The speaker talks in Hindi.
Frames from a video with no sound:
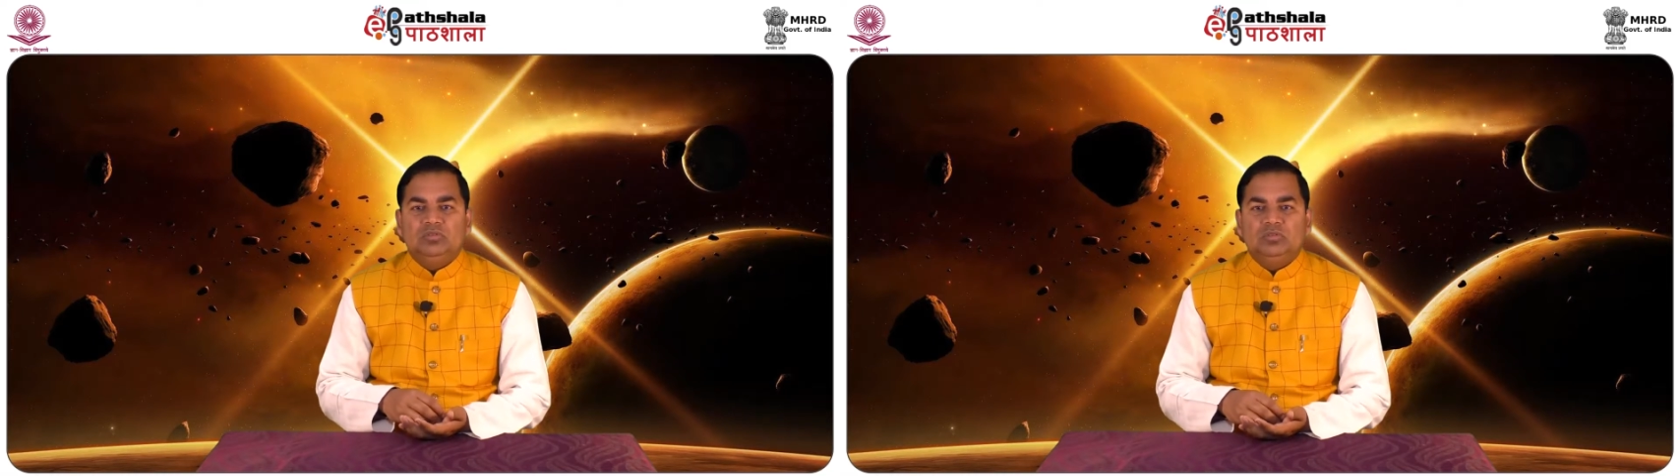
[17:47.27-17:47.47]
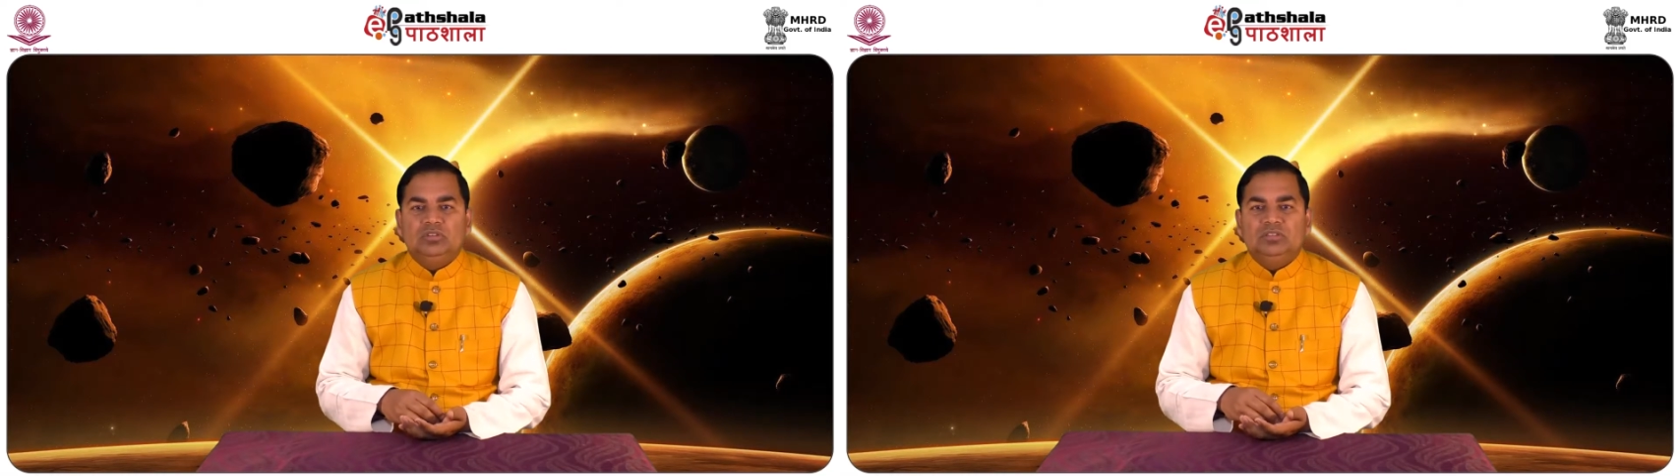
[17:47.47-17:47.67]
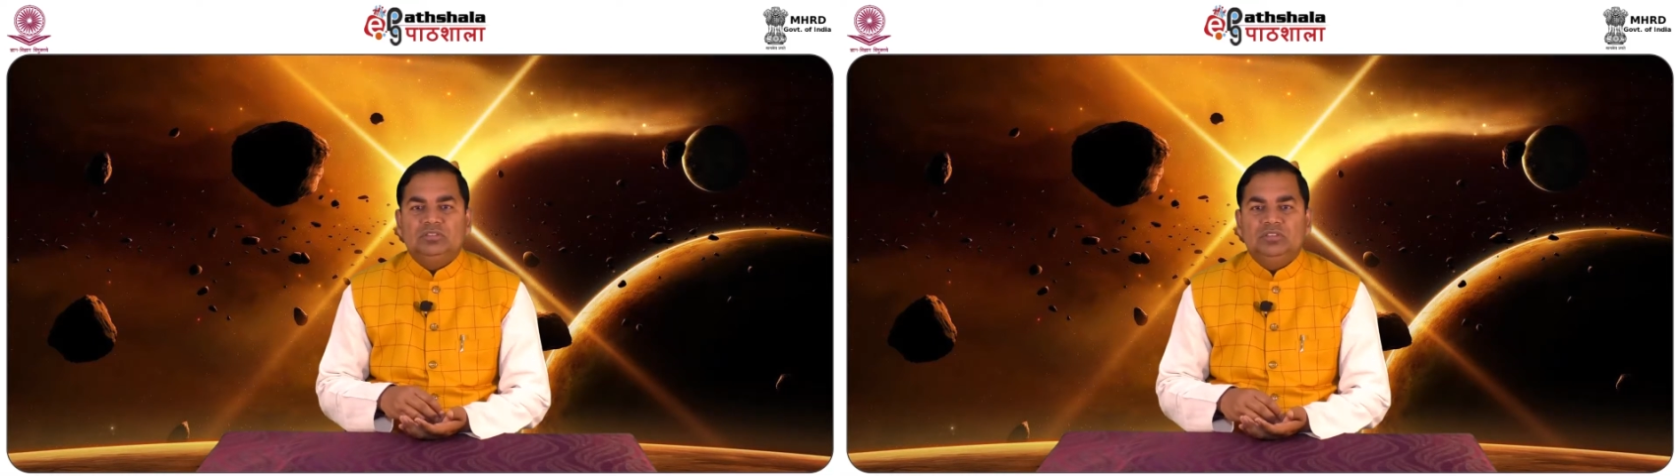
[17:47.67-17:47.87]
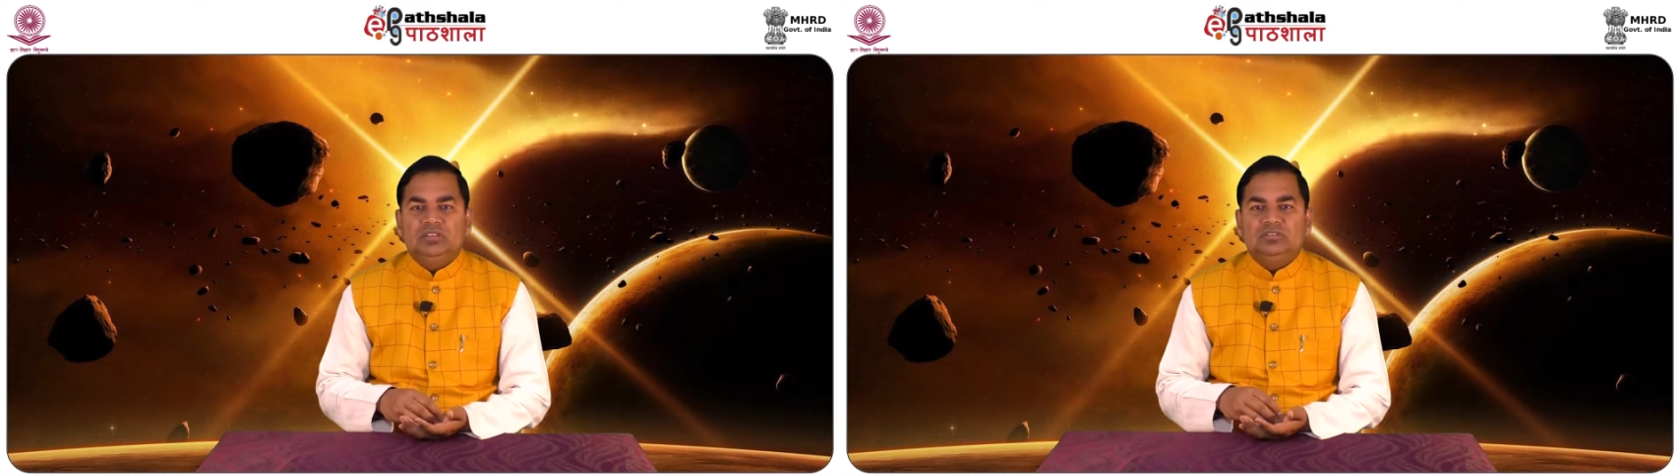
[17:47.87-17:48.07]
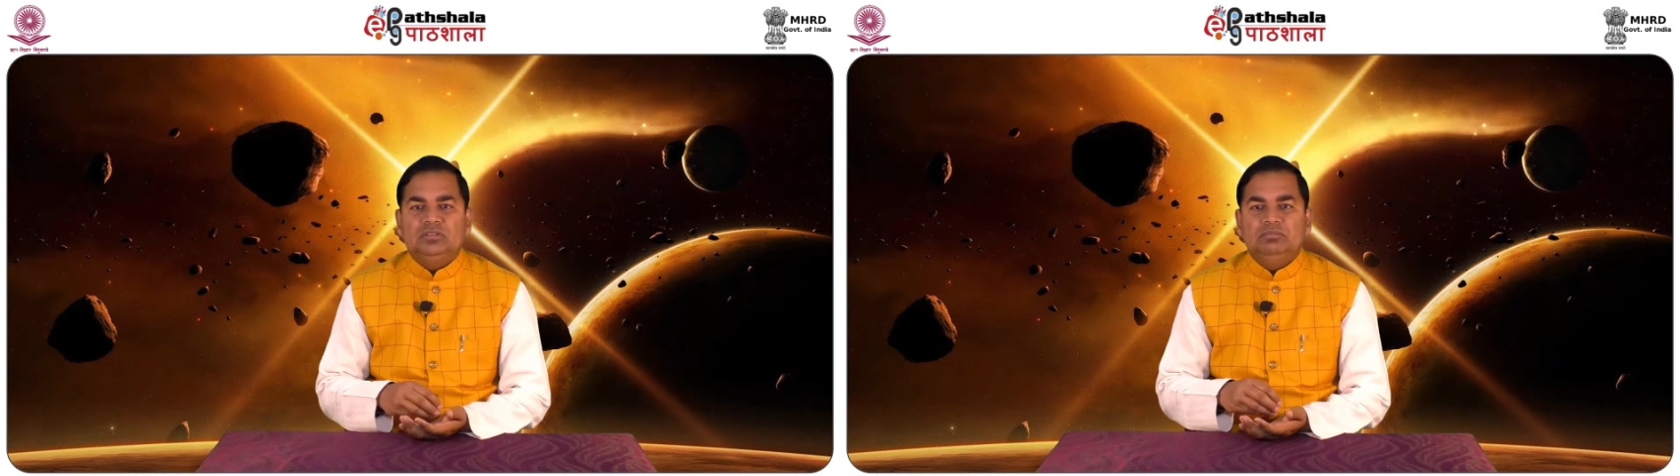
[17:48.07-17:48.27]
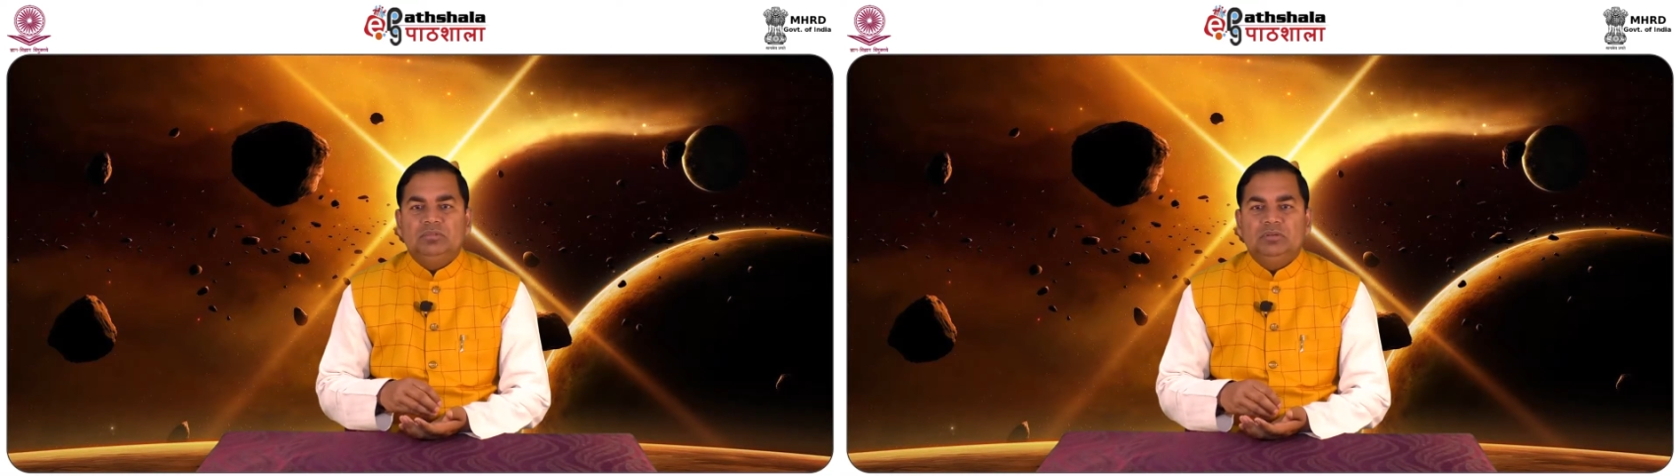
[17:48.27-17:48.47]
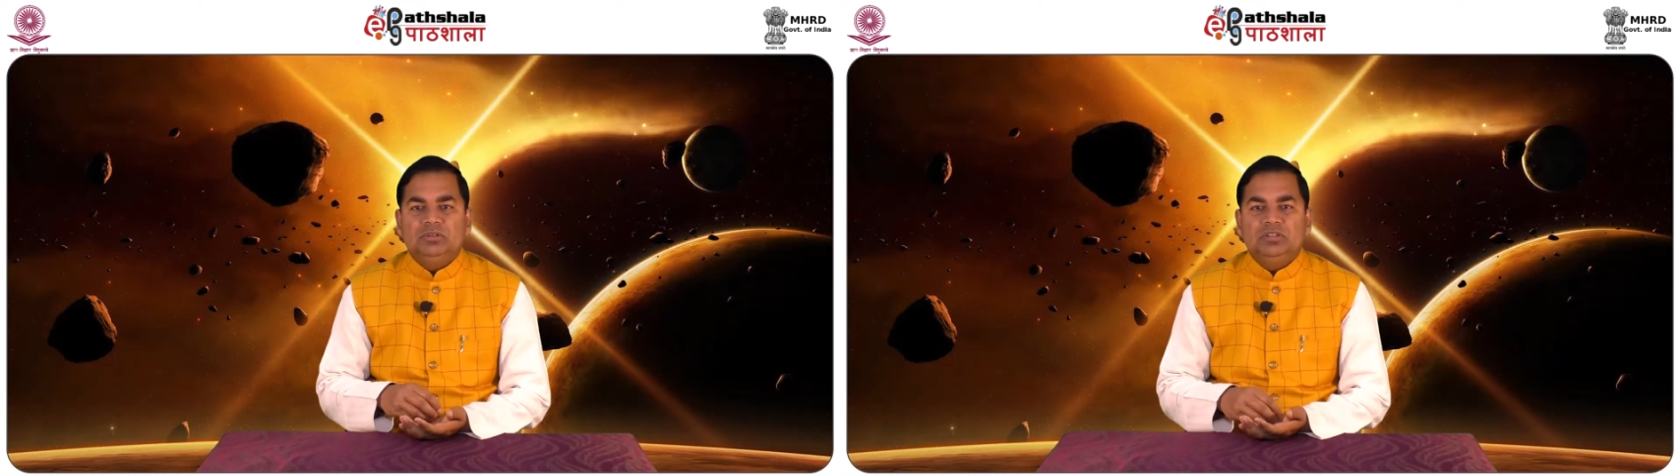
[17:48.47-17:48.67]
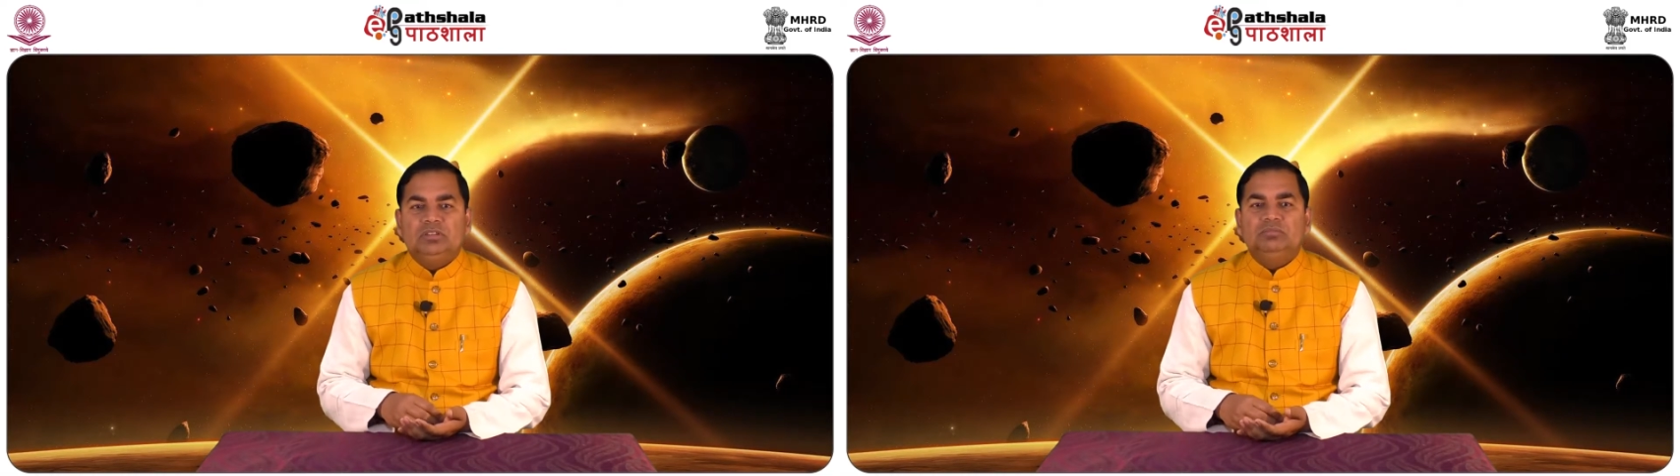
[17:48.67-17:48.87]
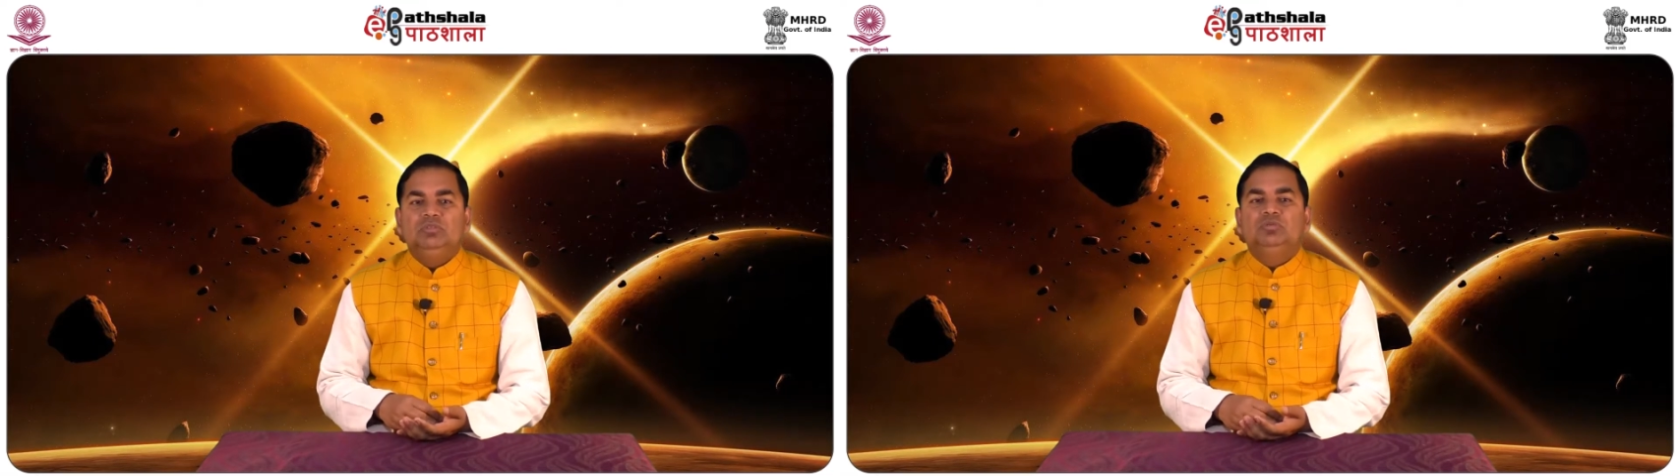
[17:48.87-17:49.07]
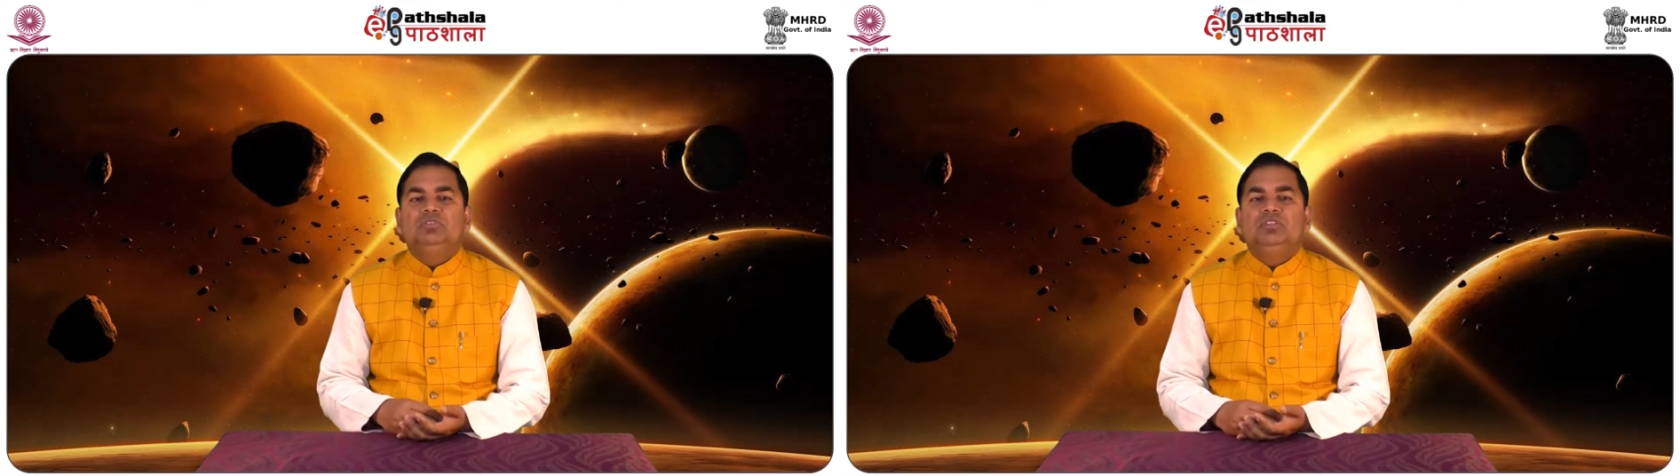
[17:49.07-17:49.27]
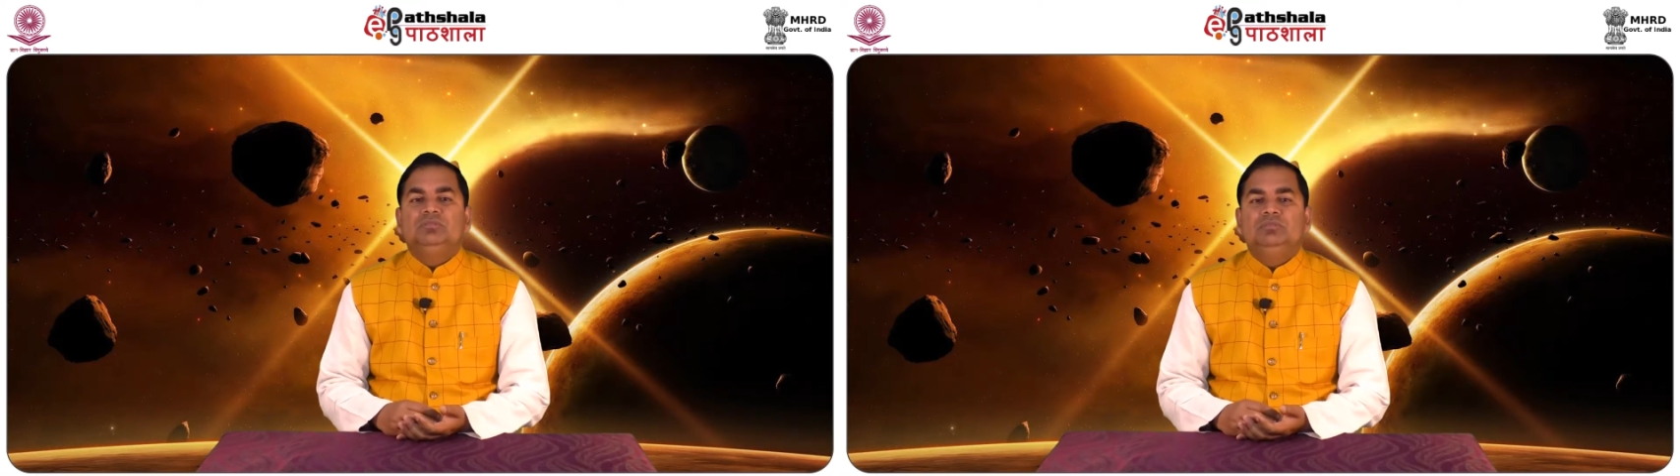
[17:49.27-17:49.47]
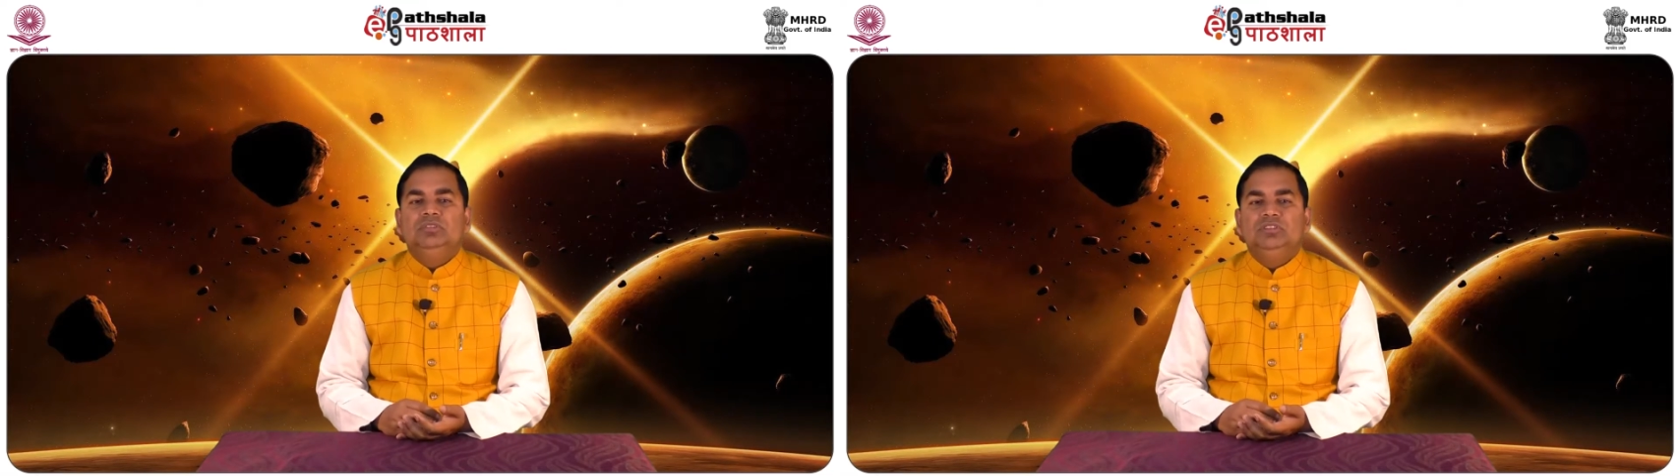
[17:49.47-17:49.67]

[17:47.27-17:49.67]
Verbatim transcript: स्वकक्षास्थम रविगतम सूत्रम